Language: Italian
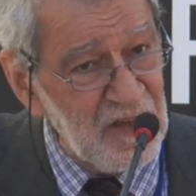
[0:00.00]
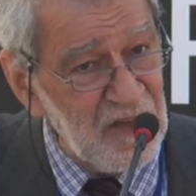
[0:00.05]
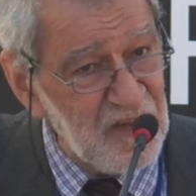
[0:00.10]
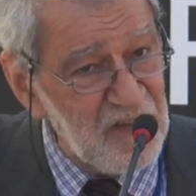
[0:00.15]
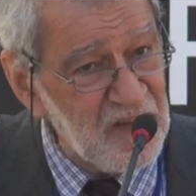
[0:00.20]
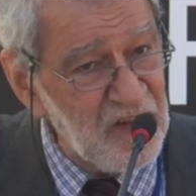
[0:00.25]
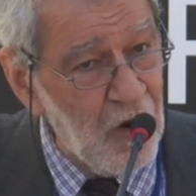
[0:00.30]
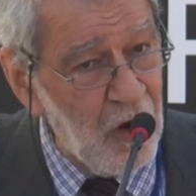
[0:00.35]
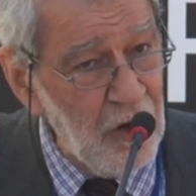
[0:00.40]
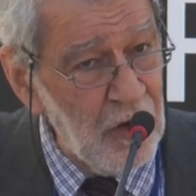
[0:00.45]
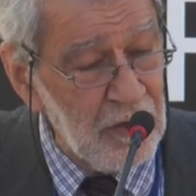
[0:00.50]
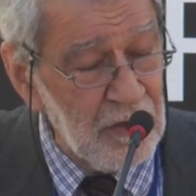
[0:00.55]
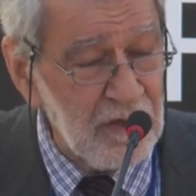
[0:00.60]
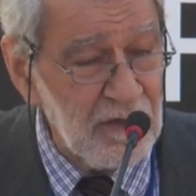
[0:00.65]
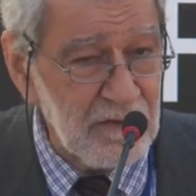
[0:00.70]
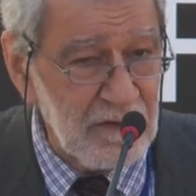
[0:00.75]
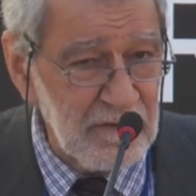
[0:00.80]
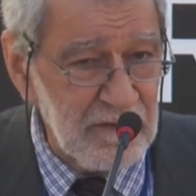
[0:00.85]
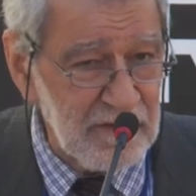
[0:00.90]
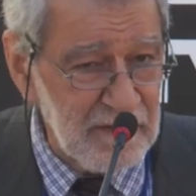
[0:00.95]
So,
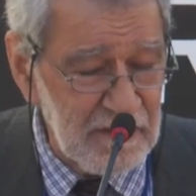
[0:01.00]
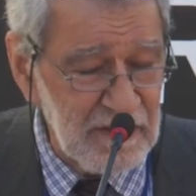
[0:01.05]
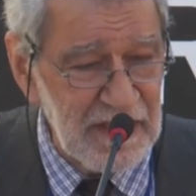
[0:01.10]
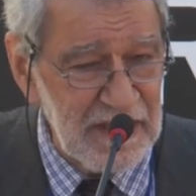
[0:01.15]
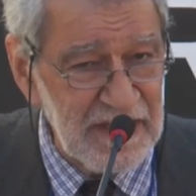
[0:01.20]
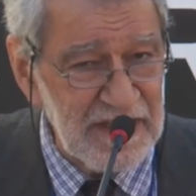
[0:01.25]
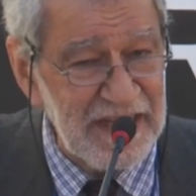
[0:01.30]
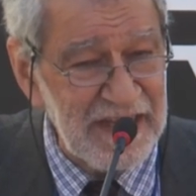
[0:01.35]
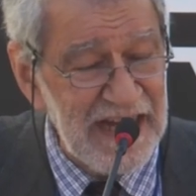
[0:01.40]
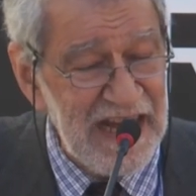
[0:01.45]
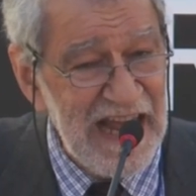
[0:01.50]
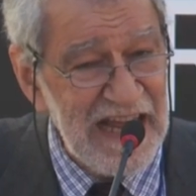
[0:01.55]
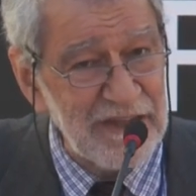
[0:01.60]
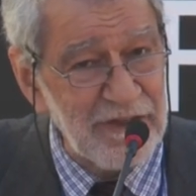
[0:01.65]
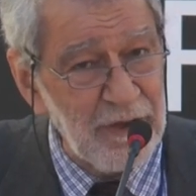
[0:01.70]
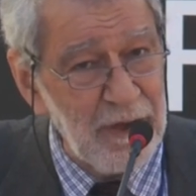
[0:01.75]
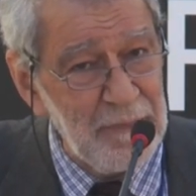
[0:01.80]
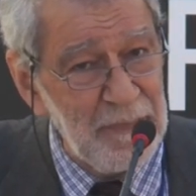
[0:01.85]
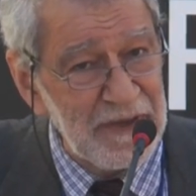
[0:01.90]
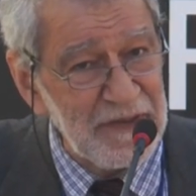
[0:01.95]
e tra
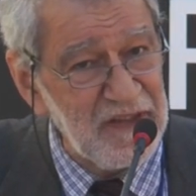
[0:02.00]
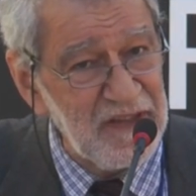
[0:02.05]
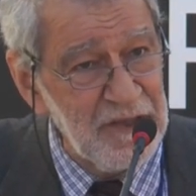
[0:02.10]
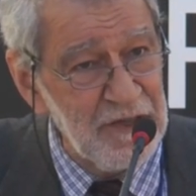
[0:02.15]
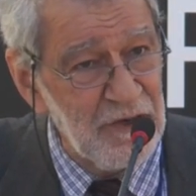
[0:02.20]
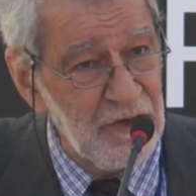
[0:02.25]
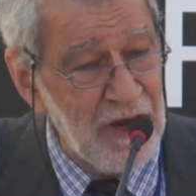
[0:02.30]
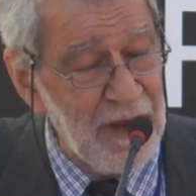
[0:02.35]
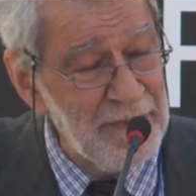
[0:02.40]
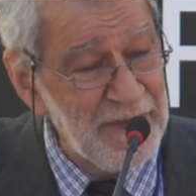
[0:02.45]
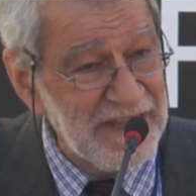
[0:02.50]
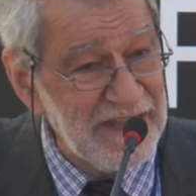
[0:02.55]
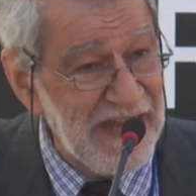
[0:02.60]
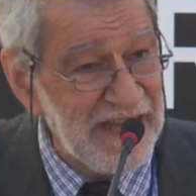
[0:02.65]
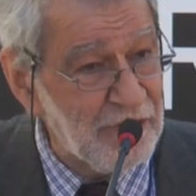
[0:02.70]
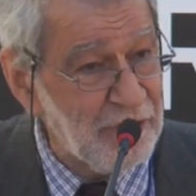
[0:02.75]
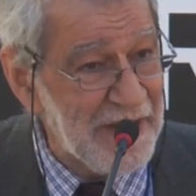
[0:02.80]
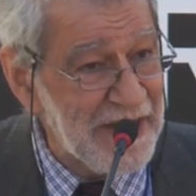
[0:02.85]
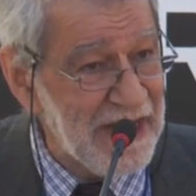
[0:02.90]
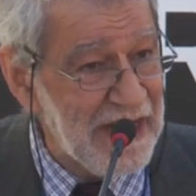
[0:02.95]
l'altro è persino
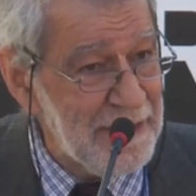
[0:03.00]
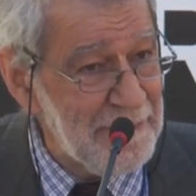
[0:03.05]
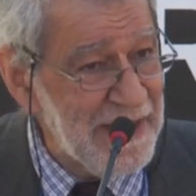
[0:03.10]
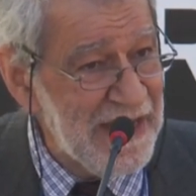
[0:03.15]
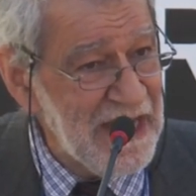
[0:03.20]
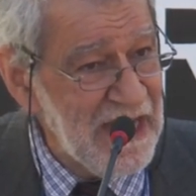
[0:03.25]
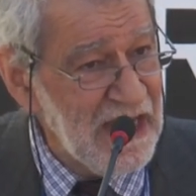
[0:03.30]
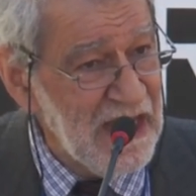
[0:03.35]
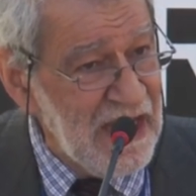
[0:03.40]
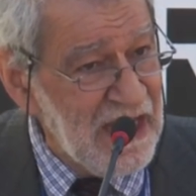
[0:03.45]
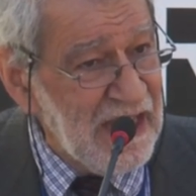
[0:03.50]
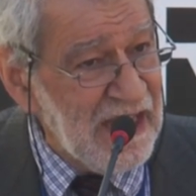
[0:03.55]
capitato anche a me,